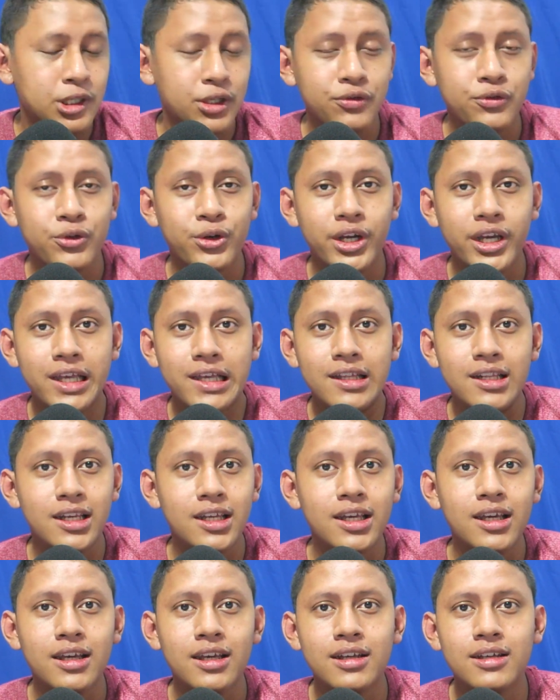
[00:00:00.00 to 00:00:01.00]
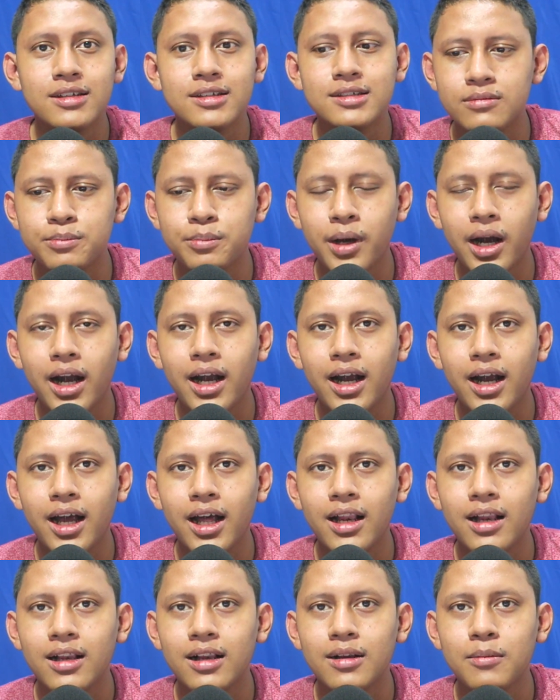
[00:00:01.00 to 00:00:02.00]
Giveaway ini
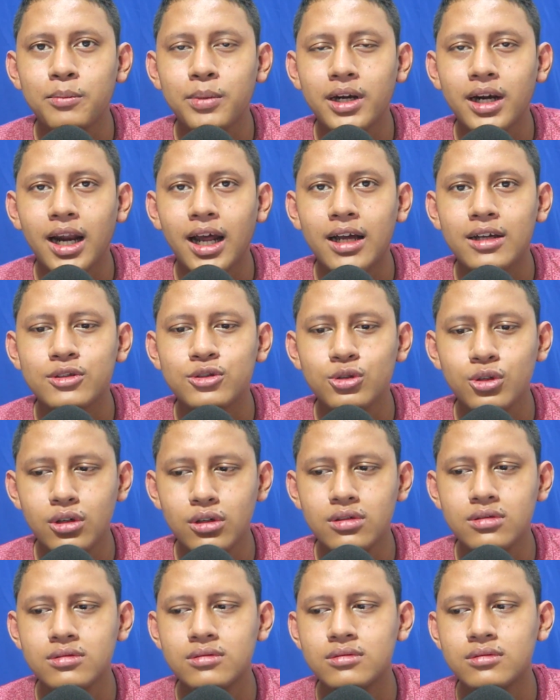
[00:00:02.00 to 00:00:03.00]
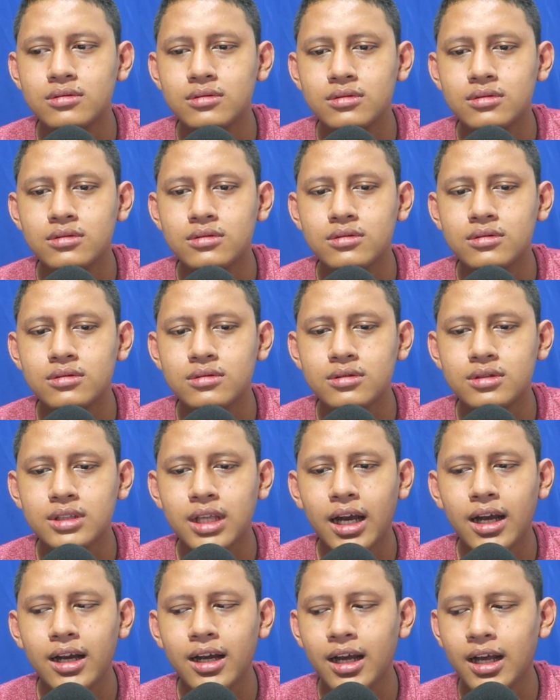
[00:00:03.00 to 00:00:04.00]
bakal berlangsung
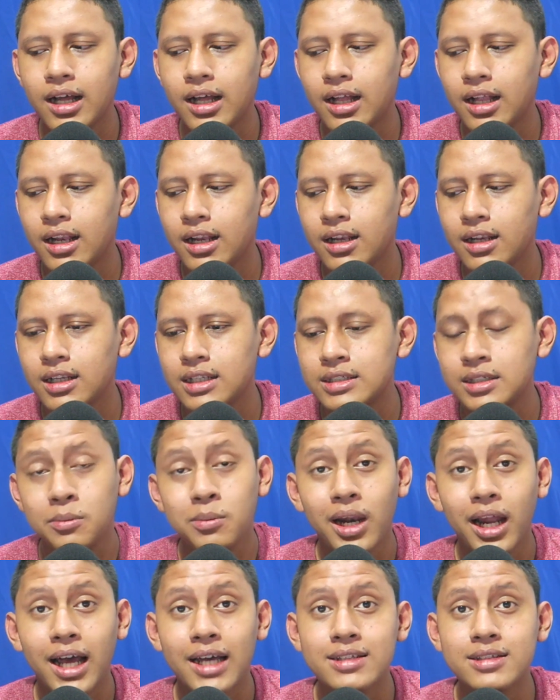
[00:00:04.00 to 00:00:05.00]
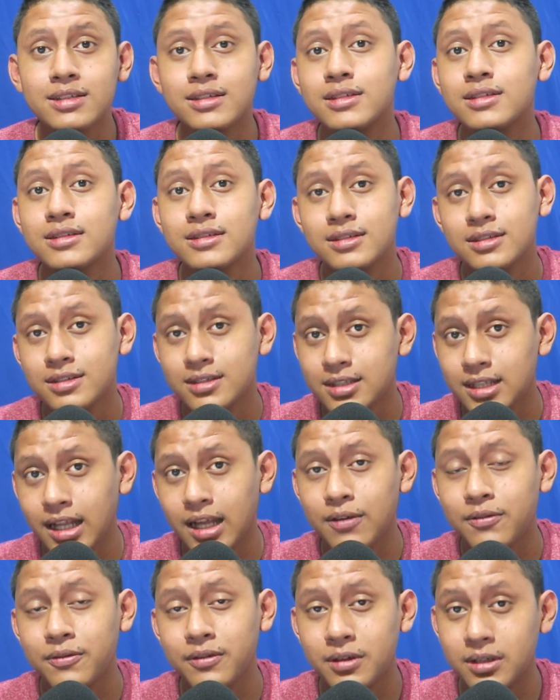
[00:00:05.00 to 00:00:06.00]
tanggal 11
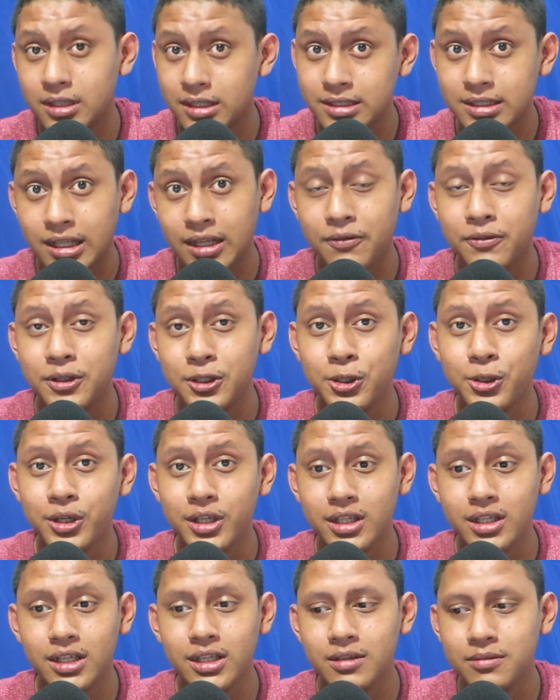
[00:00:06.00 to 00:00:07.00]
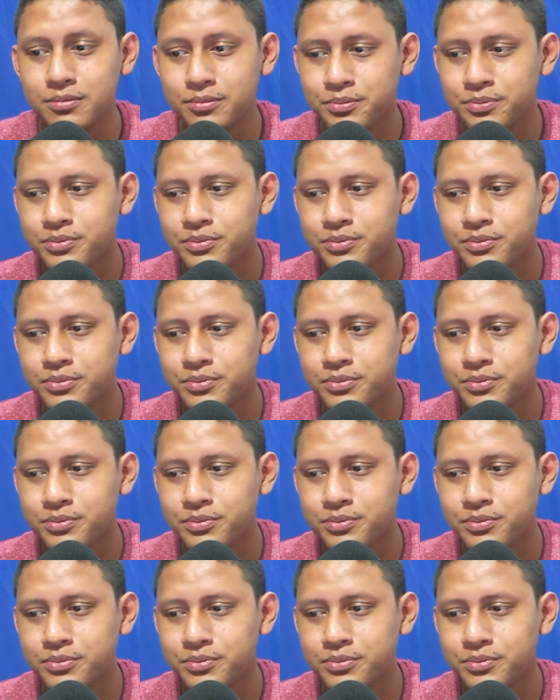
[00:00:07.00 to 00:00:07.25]
setelah uh, setelah video ini